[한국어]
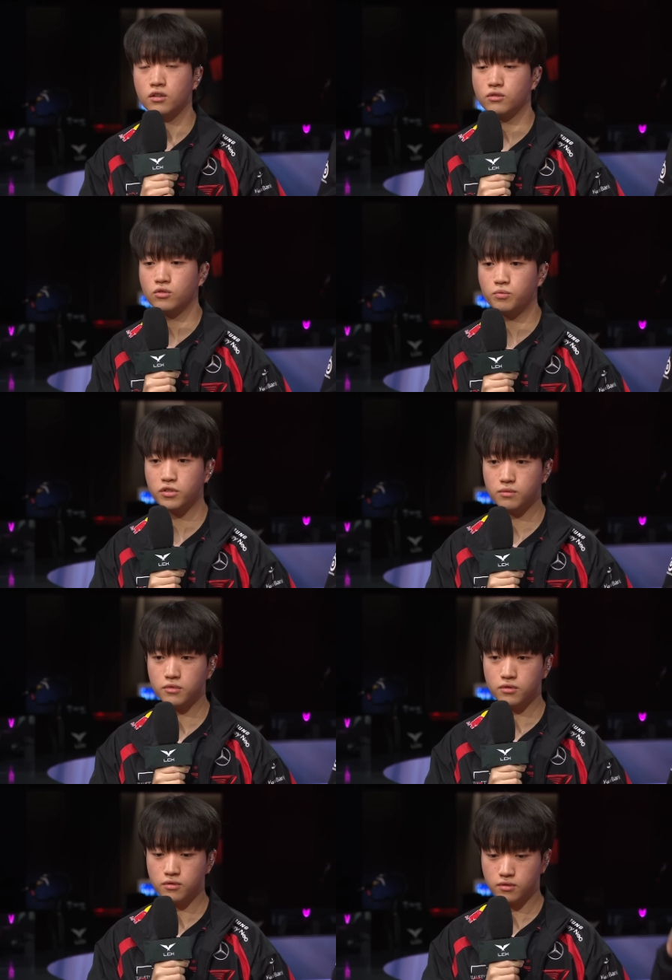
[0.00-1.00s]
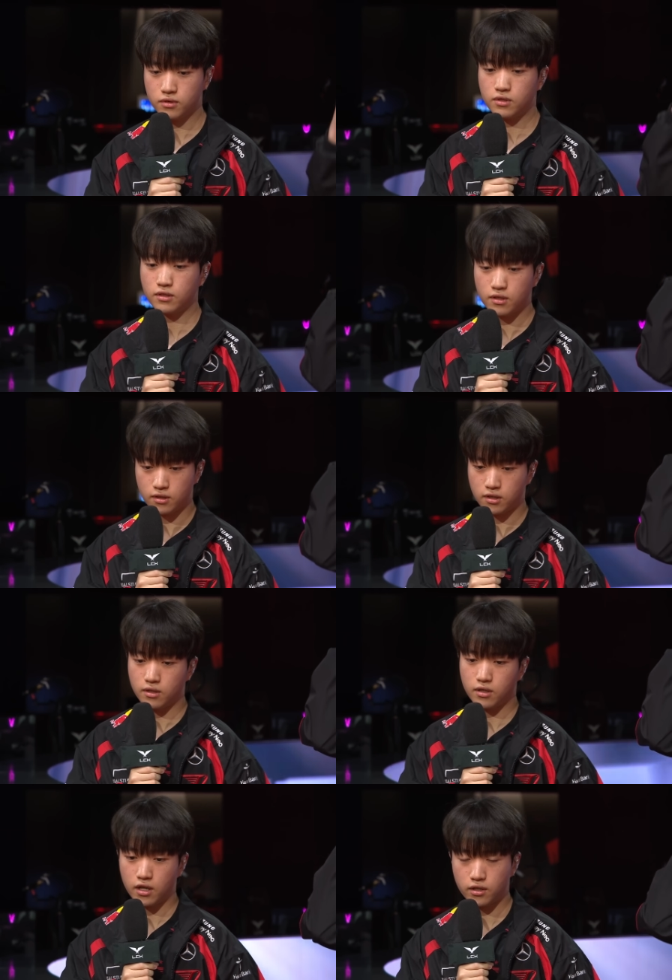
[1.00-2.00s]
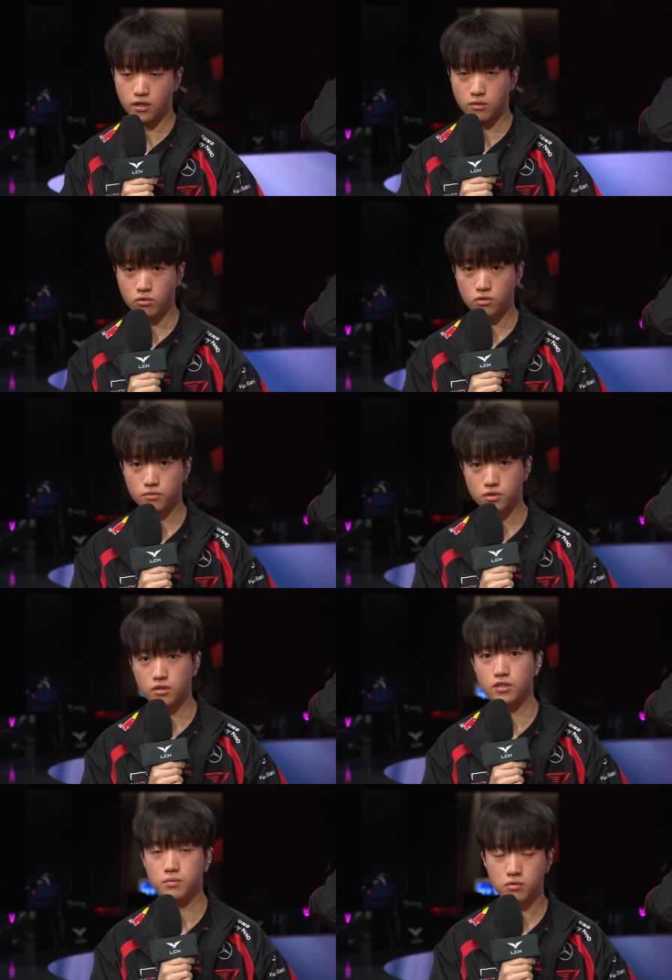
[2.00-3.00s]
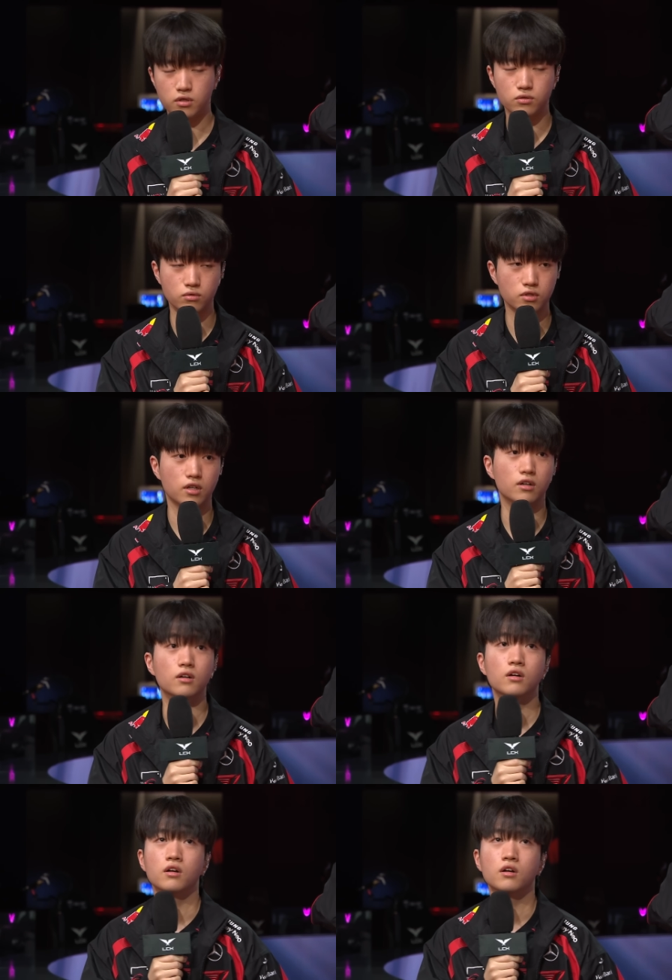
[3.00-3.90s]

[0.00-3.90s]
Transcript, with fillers: 니코 뺏으면 상대가 할 게 아무것도 없어지겠다 싶어가지고 그냥